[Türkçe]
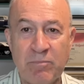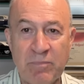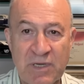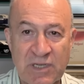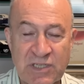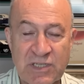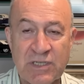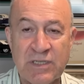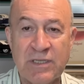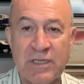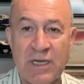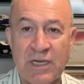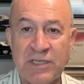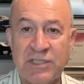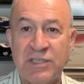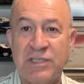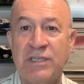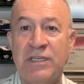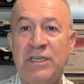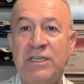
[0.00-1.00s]

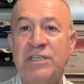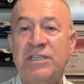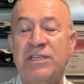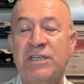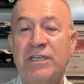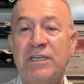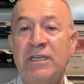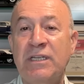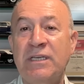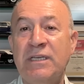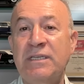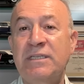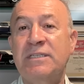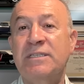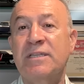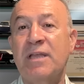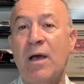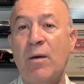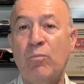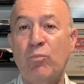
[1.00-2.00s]
Beşiktaş için
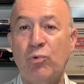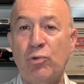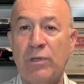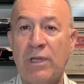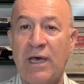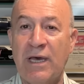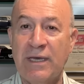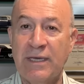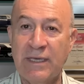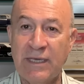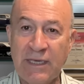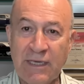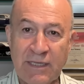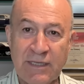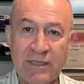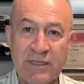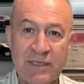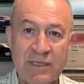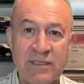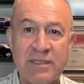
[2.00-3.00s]
İstanbul'a
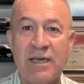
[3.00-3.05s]
indi.